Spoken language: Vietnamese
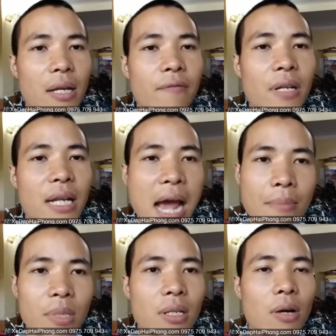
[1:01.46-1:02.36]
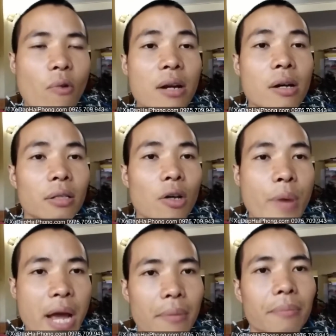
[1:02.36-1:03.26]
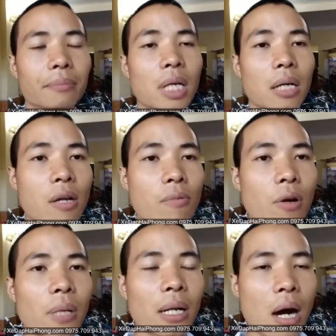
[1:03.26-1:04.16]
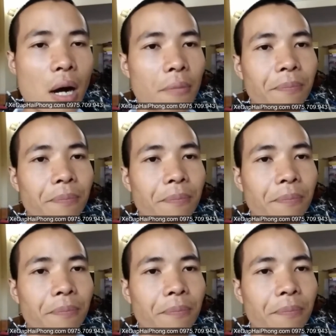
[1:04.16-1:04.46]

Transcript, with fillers: đến Việt Nam thì nó qua đường tàu biển ở trong container